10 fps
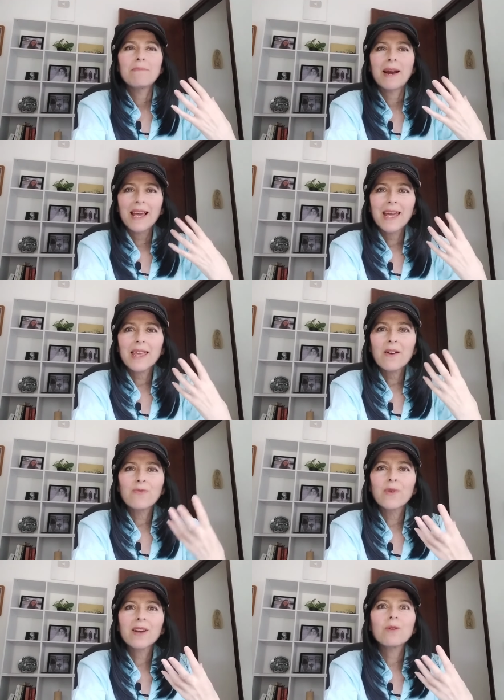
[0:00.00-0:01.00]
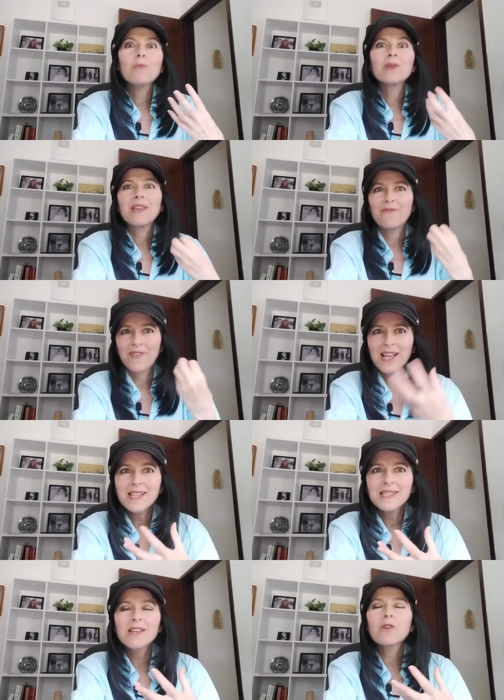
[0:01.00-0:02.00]
para ella fue como
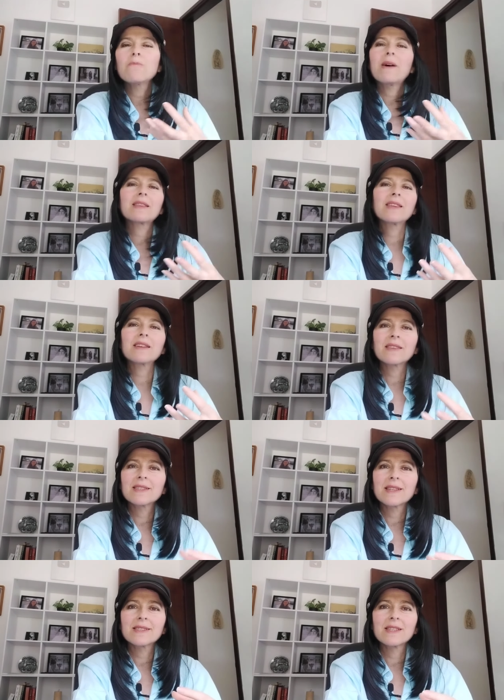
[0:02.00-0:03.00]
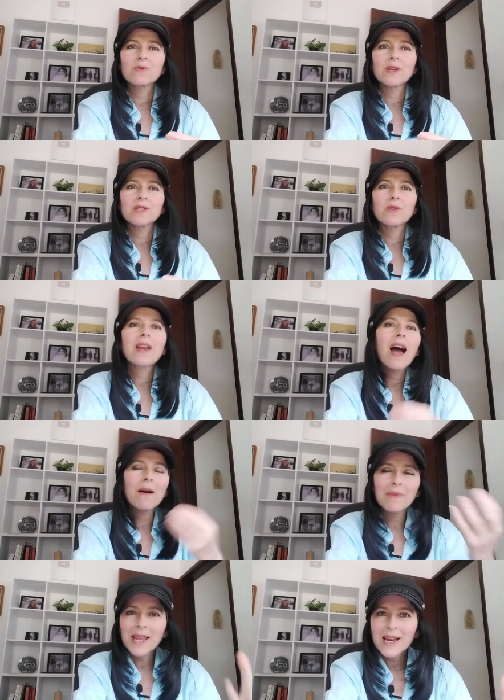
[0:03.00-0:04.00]
difícil compartirte esa situación,
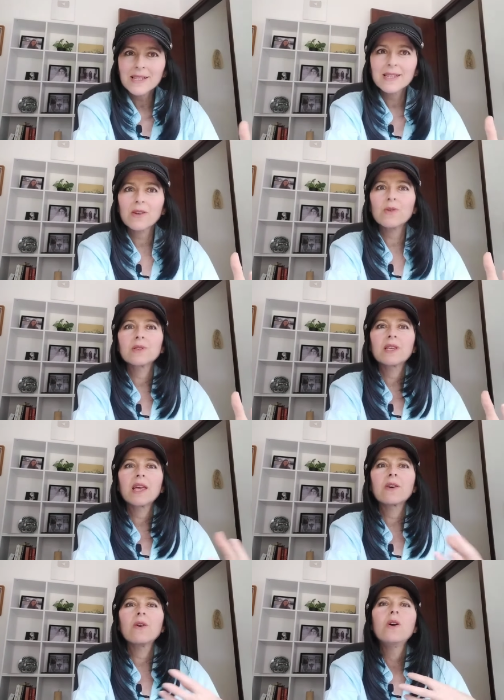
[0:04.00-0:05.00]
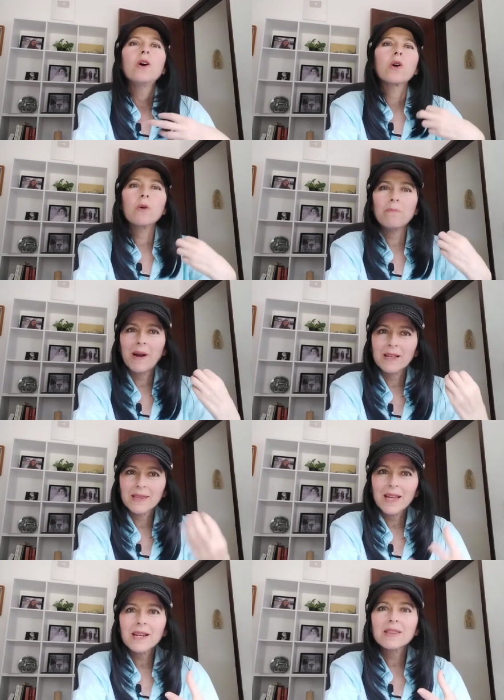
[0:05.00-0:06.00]
abrirse contigo,
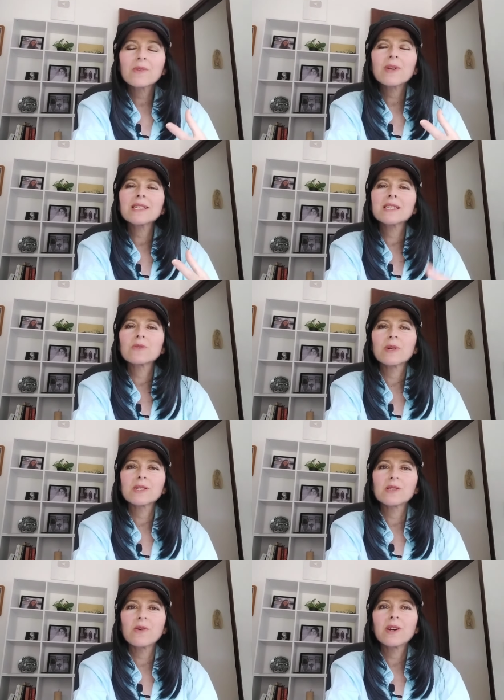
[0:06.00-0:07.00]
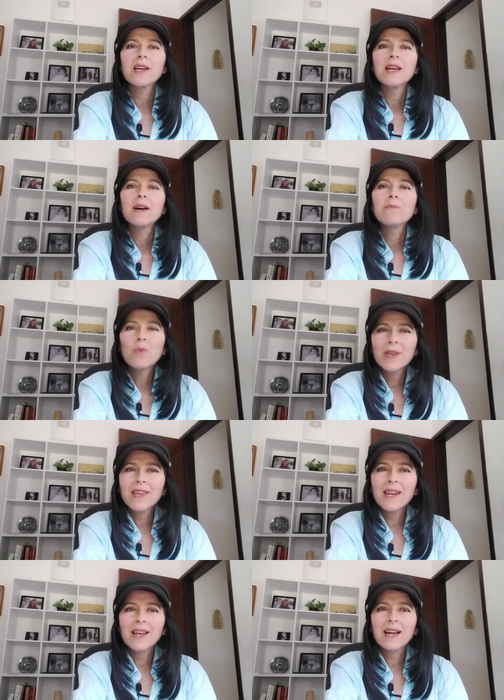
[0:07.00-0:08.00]
compartirte una situación muy
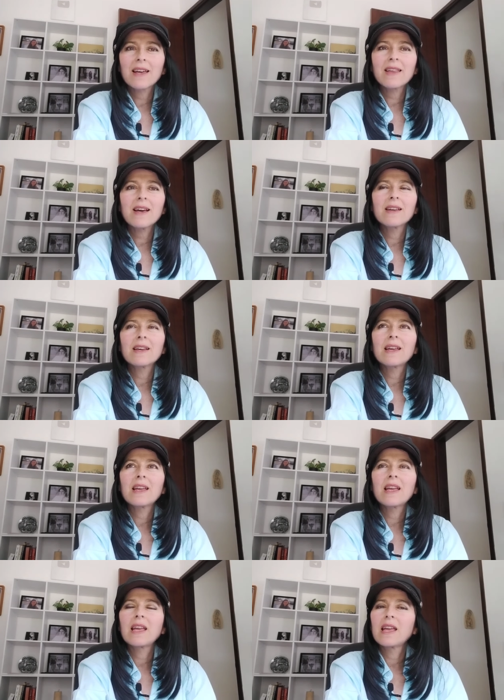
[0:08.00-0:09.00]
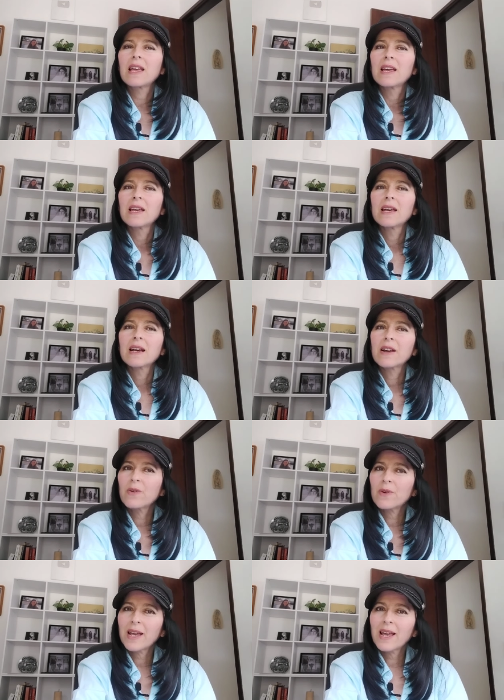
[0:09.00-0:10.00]
delicada y
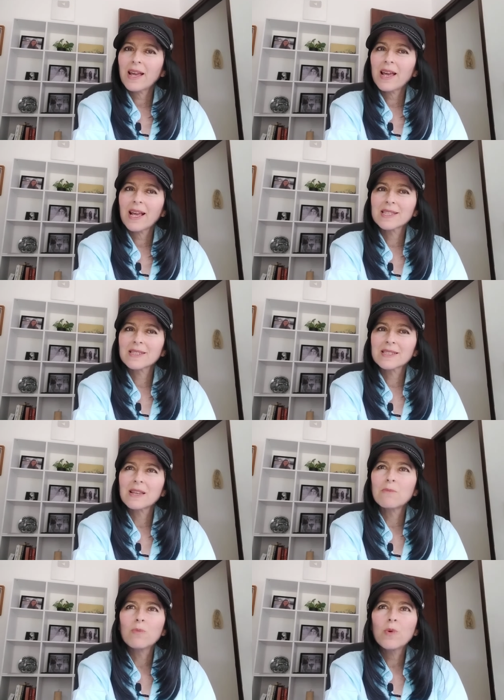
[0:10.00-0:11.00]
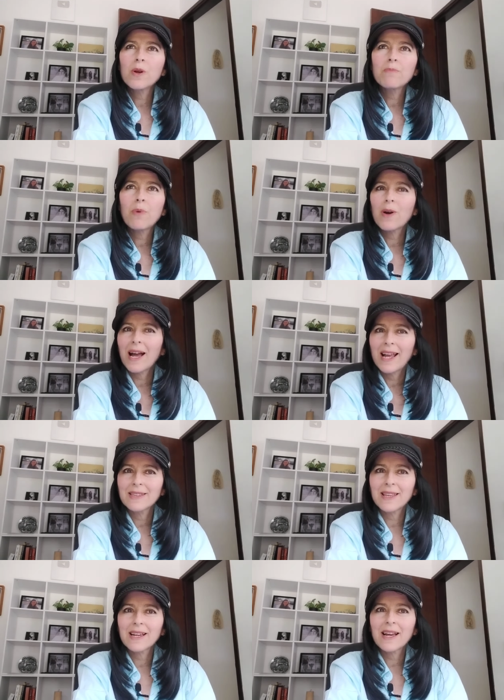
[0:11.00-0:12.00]
creo que es de muy poca
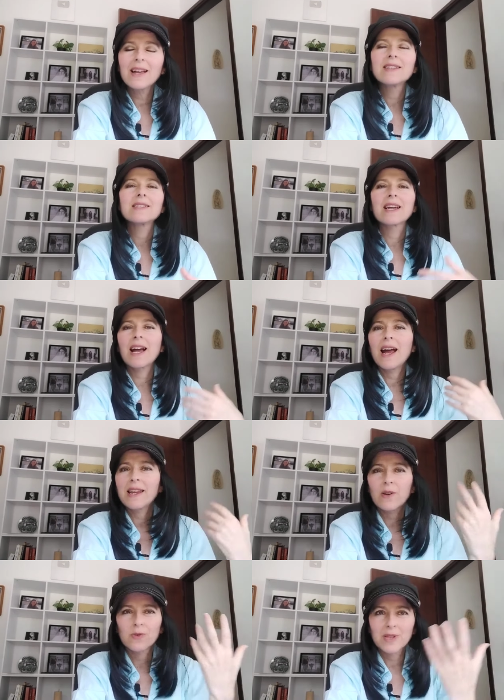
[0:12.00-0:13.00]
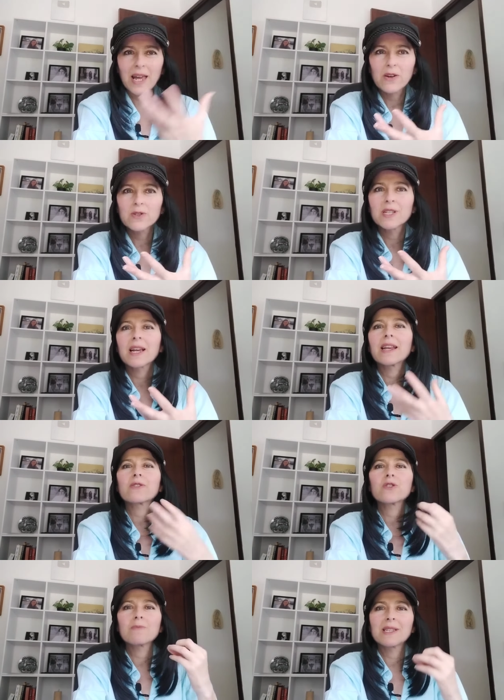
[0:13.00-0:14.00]
ética llegar y contar los
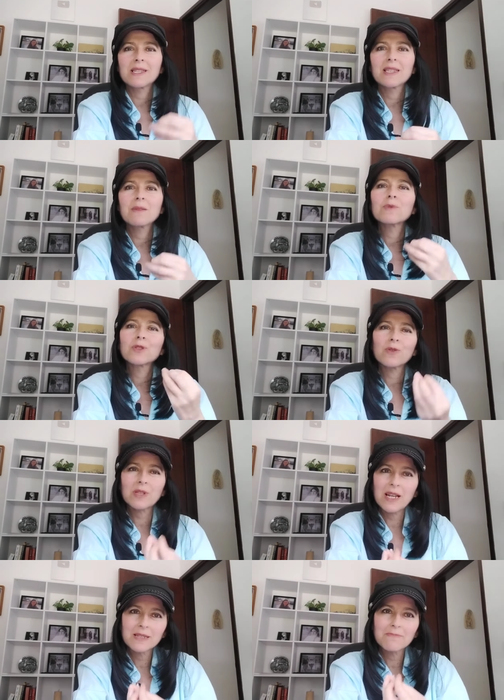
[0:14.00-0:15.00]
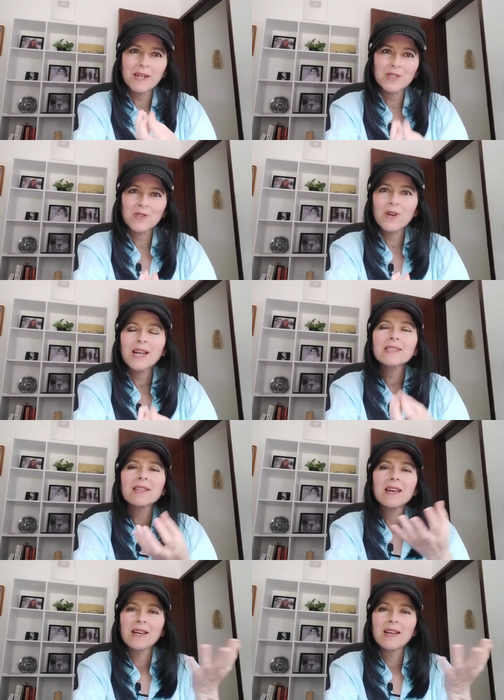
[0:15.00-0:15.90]
secretos más íntimos de otras personas